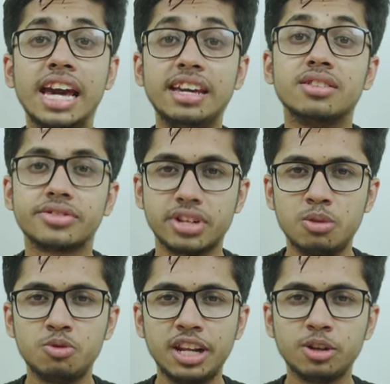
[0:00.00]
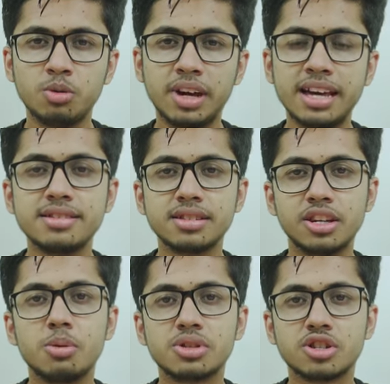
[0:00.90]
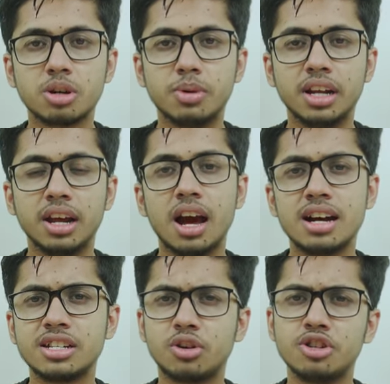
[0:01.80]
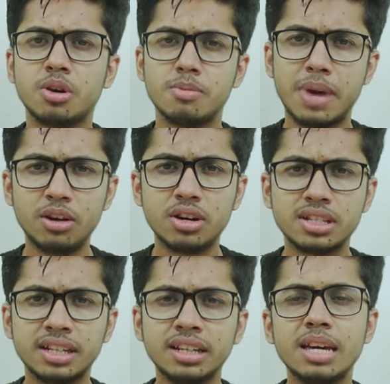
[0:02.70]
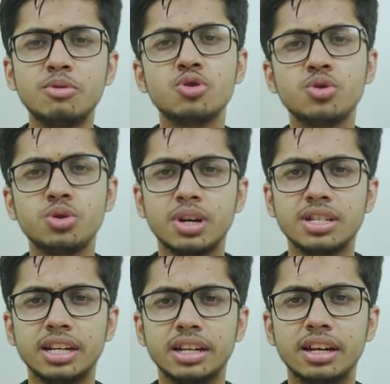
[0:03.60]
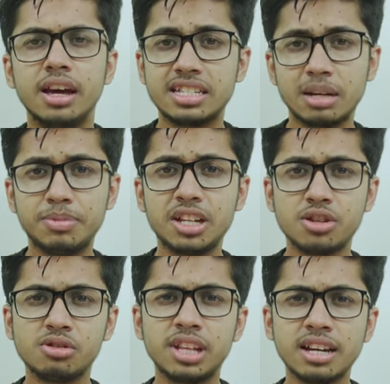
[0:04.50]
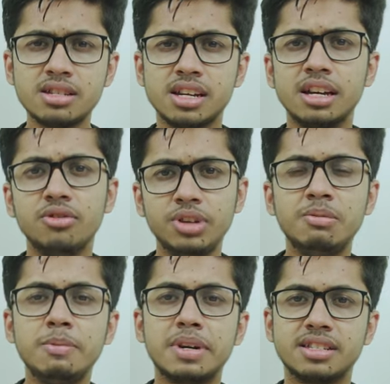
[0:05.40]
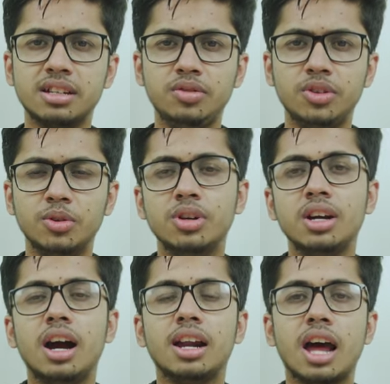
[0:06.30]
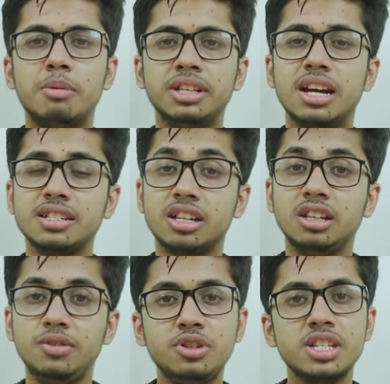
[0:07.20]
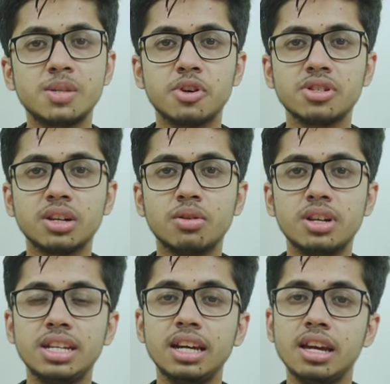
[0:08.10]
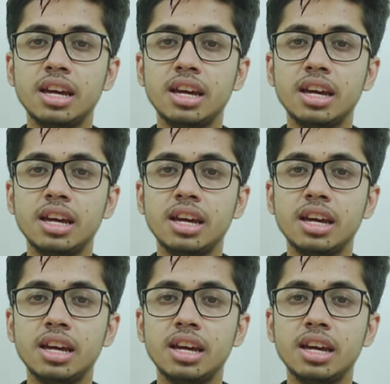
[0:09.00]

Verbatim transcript: এই আসসালামু আলাইকুম গাইস কি অবস্থা সবার আশা করি সবাই ভালো আছেন এবং সুস্থ আছেন আজকে আপনাদের জন্য থাকছে রিয়েলমি বাডসের রিভিউ আর আমাদের আজকে রিভিউটি স্পন্সর করেছে